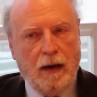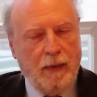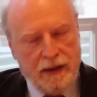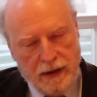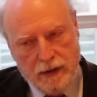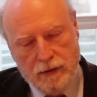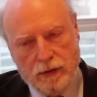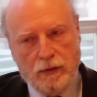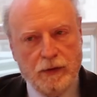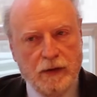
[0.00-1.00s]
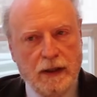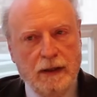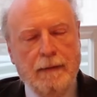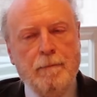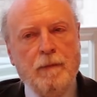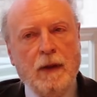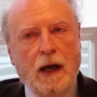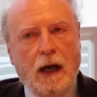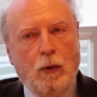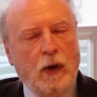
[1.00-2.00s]
dramatique dont on sait
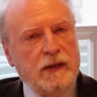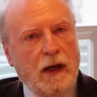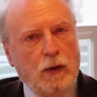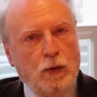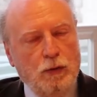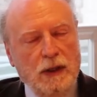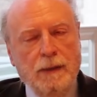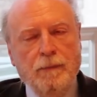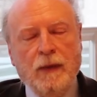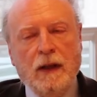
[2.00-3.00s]
à quoi ça a conduit,